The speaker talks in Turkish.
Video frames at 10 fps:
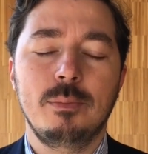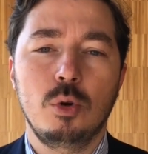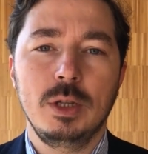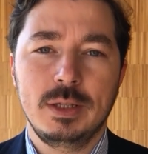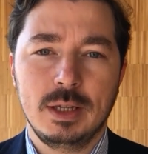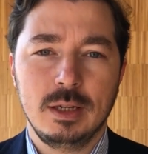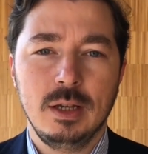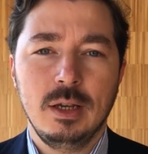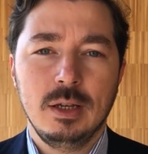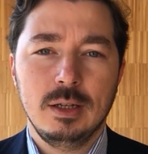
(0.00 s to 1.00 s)
apolitik
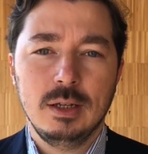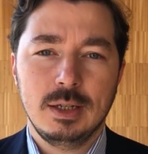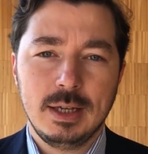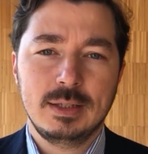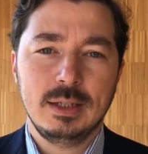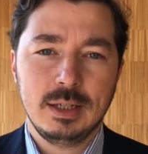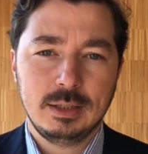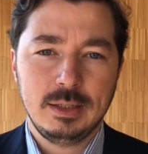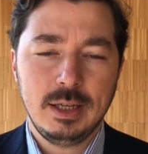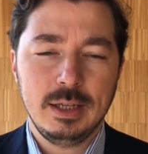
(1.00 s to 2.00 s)
e,
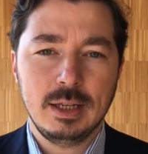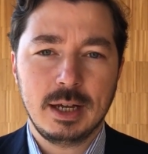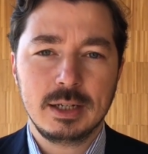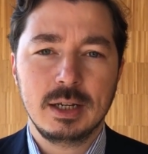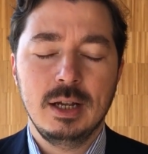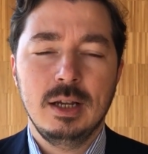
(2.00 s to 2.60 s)
kesinlikle değiller.